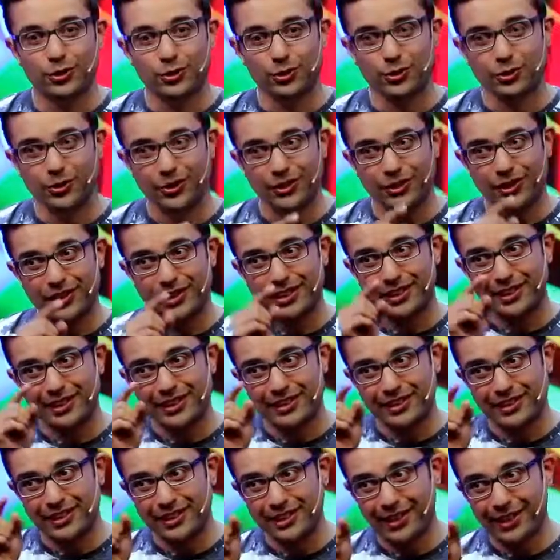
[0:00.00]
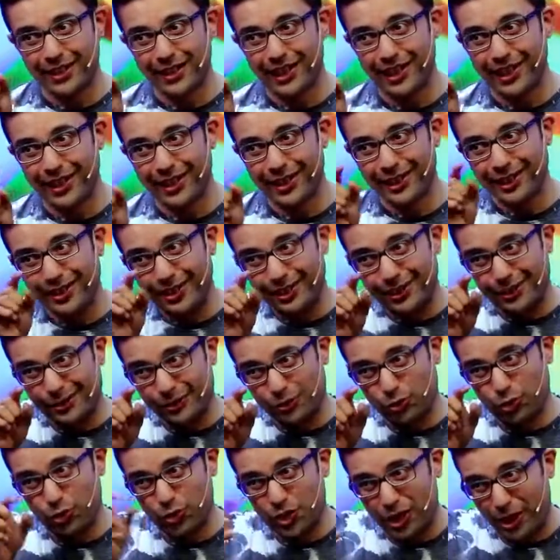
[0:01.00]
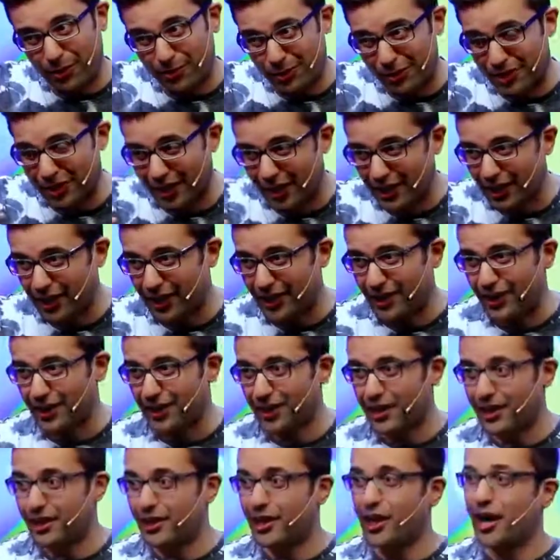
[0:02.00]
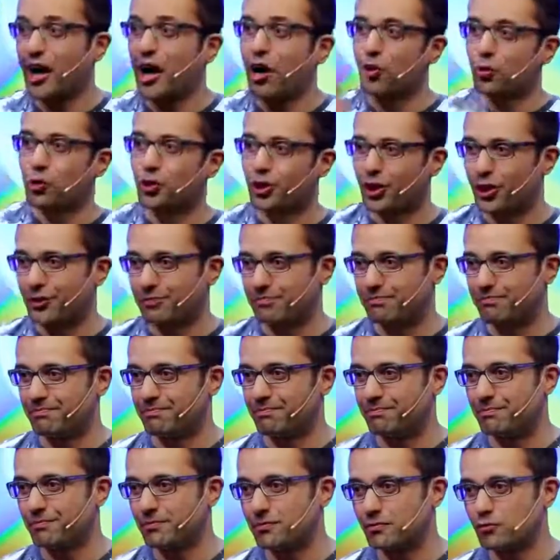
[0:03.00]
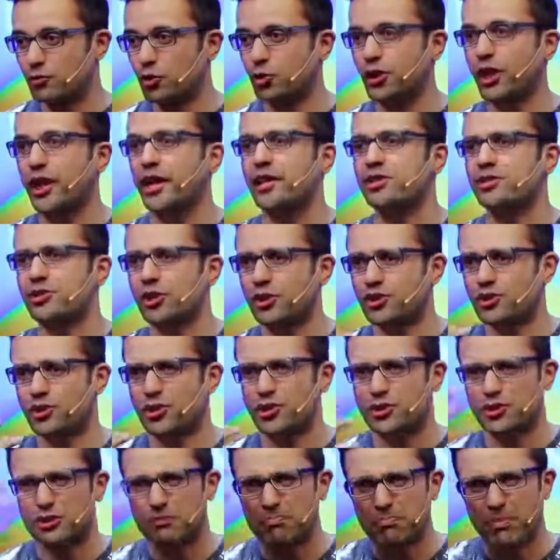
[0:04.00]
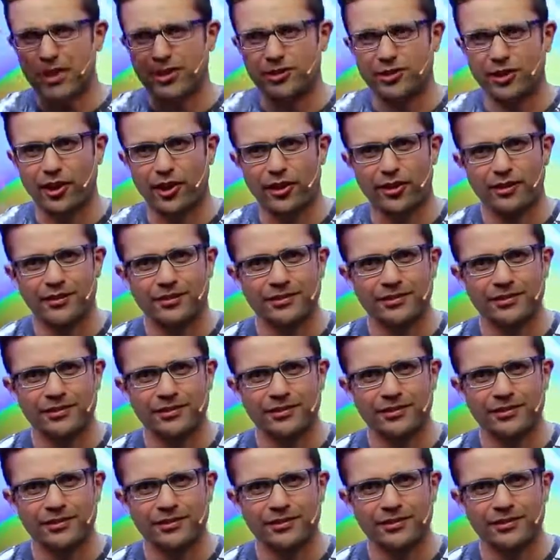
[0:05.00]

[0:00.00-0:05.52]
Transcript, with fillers: तो ये है दुनिया में ध्यान लगाने का आउटकम वो क्या है सक्सेस पैसा